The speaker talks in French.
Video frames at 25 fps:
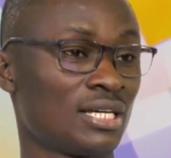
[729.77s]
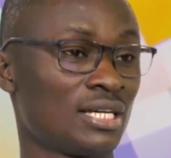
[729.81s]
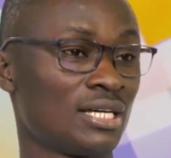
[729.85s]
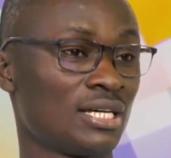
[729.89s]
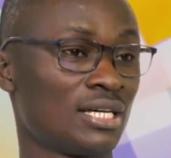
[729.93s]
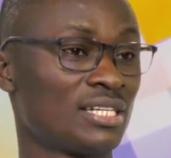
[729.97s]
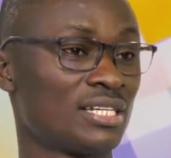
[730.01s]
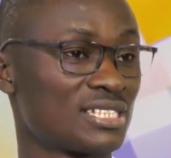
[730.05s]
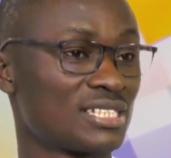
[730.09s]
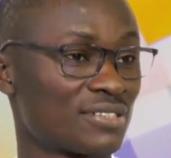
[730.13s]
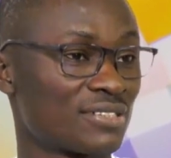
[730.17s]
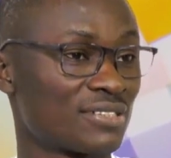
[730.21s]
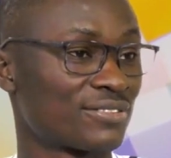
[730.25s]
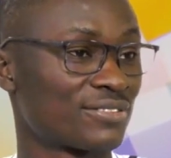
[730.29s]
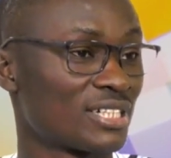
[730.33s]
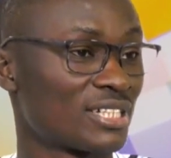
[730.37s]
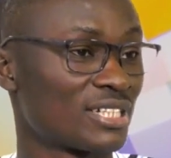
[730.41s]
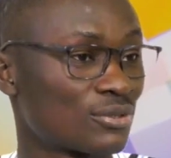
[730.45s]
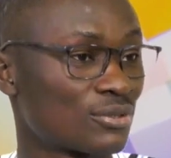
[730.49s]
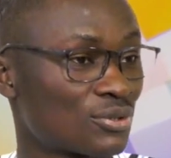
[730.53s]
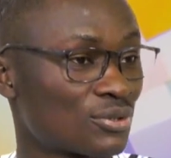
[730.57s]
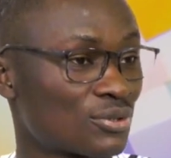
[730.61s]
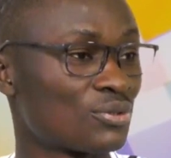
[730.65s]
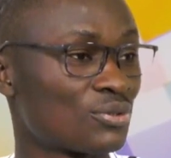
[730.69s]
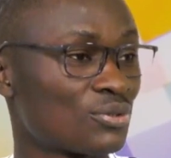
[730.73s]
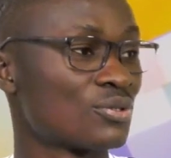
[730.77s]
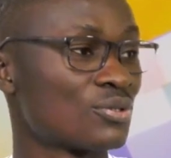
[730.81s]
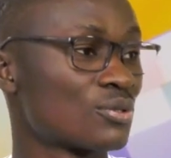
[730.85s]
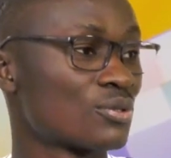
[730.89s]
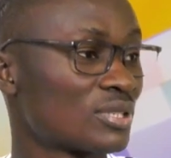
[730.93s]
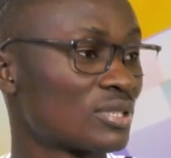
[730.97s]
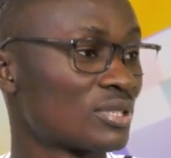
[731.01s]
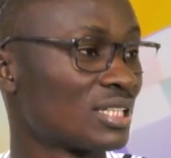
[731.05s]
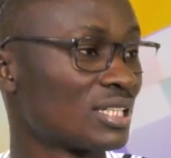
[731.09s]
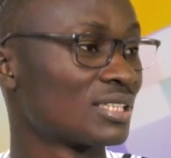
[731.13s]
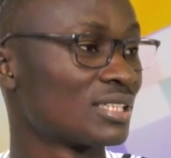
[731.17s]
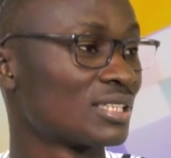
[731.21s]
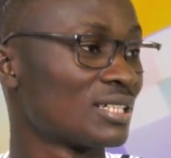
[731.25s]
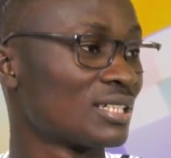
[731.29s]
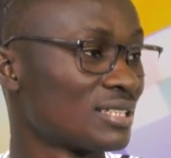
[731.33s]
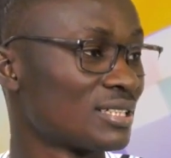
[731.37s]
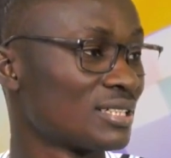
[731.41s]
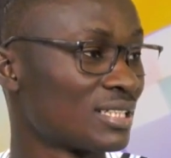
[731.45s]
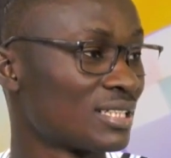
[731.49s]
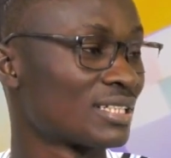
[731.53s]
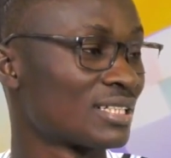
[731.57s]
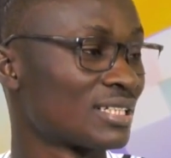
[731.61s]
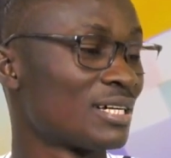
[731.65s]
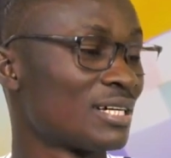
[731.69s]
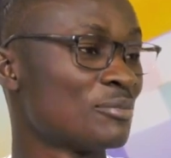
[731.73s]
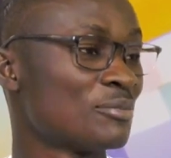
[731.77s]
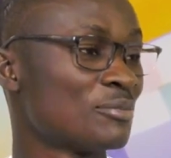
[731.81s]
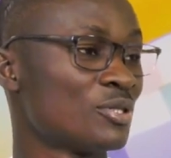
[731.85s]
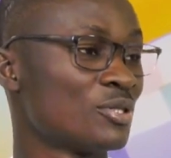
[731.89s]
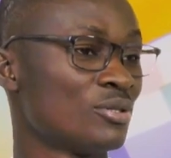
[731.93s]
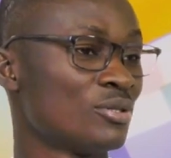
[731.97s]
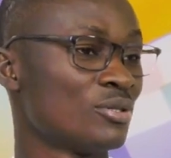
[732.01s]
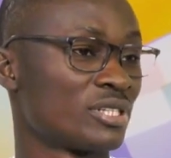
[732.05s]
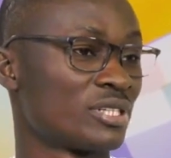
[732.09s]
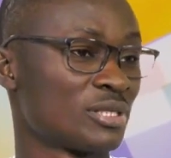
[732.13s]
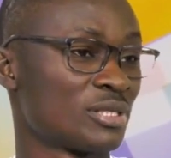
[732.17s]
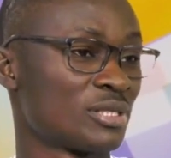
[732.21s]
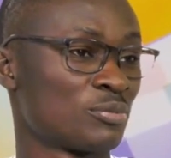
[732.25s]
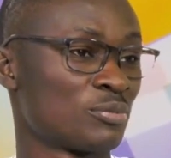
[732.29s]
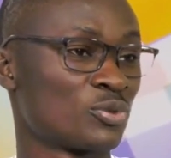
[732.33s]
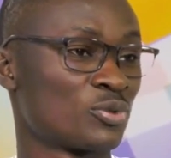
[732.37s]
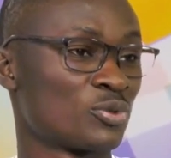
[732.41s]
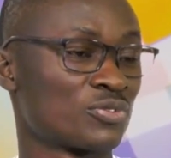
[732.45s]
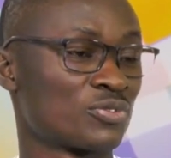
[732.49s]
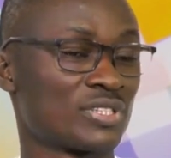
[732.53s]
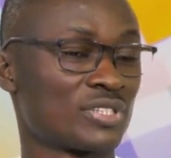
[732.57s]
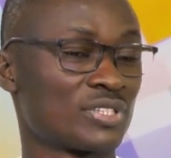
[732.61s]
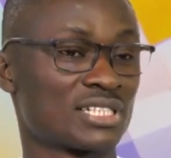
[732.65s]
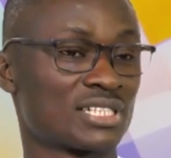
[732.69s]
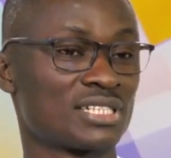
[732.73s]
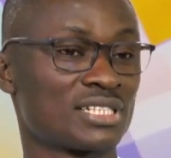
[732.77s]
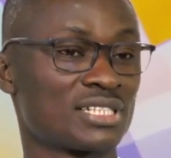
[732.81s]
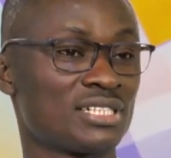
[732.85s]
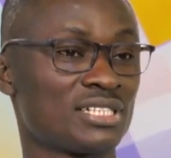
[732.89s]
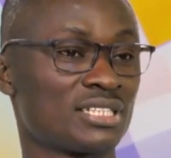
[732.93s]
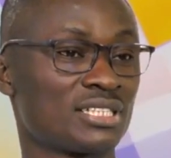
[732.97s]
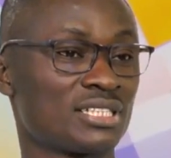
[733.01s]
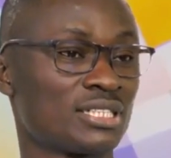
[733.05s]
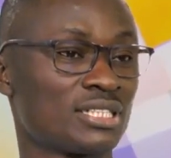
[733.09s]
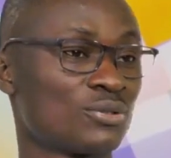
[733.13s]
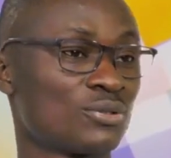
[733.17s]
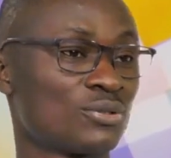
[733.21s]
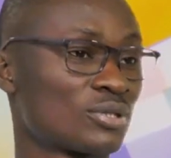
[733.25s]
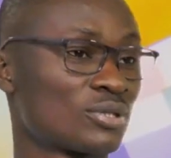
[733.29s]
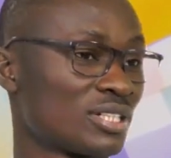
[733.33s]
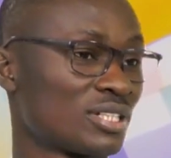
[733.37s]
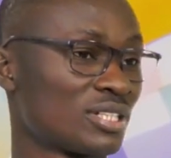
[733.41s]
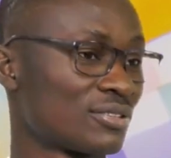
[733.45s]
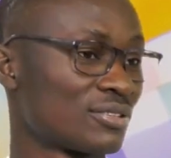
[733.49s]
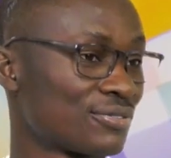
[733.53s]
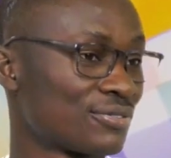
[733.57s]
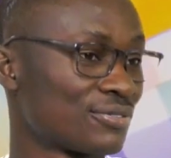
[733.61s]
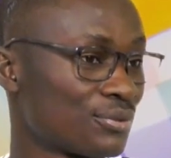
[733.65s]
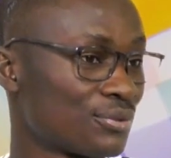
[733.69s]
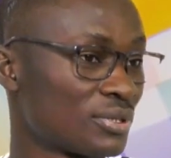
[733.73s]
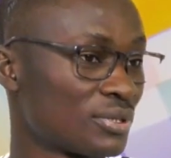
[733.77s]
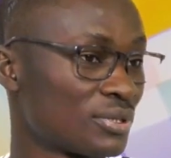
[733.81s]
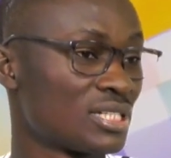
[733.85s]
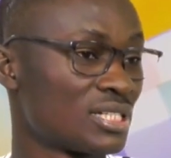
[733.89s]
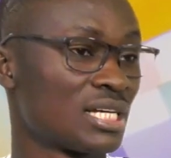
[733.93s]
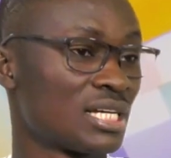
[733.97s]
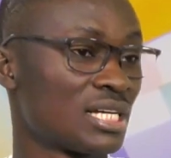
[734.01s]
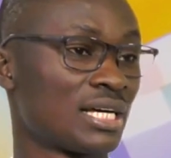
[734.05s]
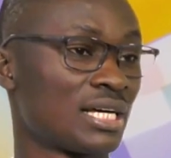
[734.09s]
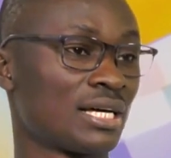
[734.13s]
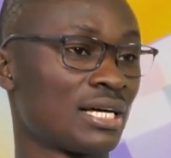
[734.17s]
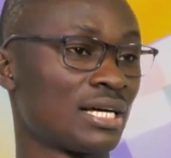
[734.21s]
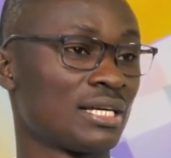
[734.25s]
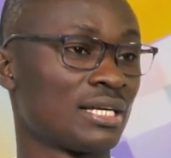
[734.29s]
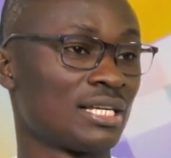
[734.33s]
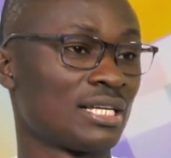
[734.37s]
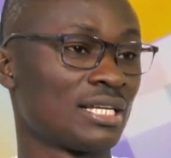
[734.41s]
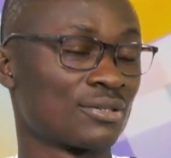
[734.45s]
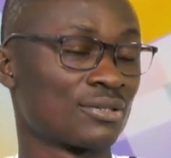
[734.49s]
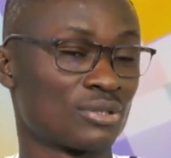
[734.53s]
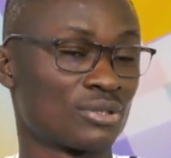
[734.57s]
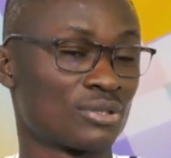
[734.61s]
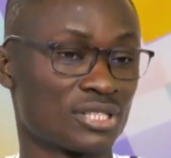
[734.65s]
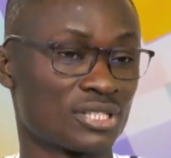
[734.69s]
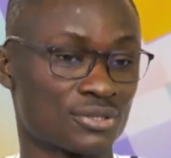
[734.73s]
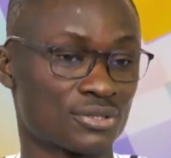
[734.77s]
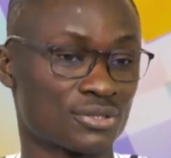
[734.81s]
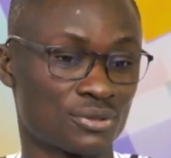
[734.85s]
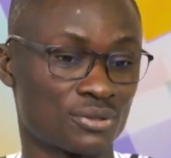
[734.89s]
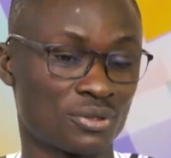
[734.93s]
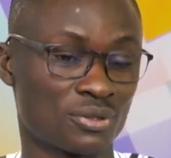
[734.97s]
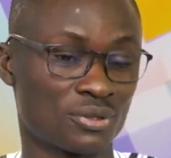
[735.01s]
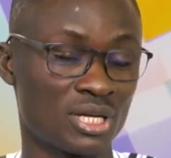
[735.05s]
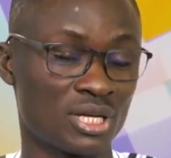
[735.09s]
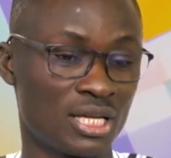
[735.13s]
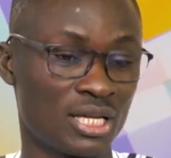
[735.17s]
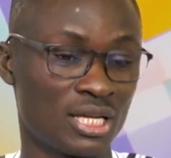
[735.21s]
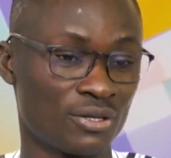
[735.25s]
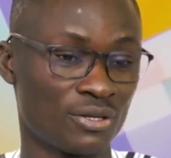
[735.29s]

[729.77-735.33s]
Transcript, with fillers: hein, les infrastructures sont en train d'être améliorées pour faciliter ou rendre fluide la, la connexion.